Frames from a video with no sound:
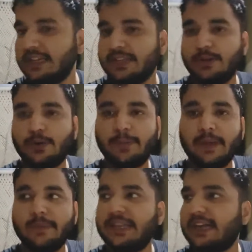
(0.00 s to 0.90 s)
तो
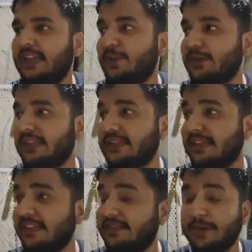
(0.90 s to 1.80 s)
मैं अभी दिखाता हूँ कितनी
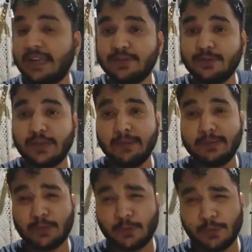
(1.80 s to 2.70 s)
तेज़ बारिश हो रही है अभी
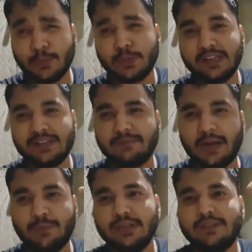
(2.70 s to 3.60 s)
थोड़ी सी
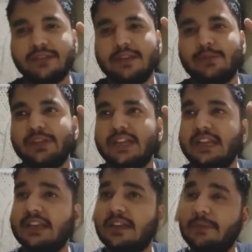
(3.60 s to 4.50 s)
मामूली सी हुई है
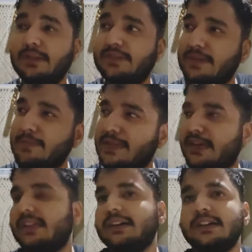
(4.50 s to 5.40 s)
लेकिन अभी इससे भी
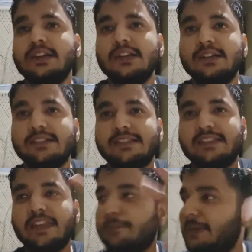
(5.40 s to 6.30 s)
ज़्यादा
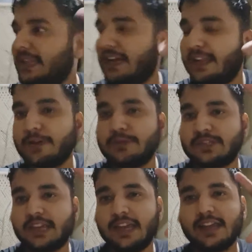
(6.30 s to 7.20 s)
दिख भी नहीं रहा था
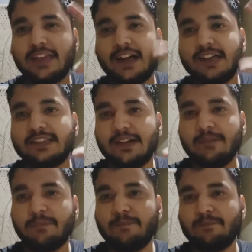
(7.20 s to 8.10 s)
कुछ के क्या था
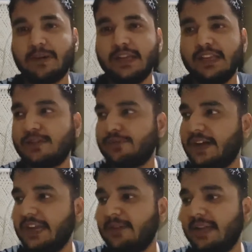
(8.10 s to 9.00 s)
बड़ी
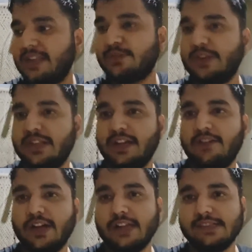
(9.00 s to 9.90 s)
तूफ़ानी बारिश हो रही थी
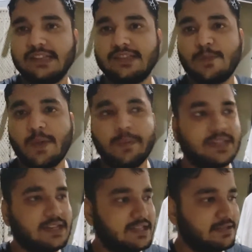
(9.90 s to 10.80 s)
हवा के साथ तो मैं अभी
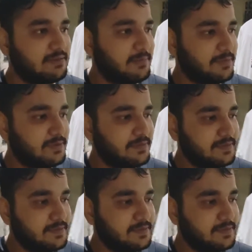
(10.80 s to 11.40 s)
दिखाता हूँ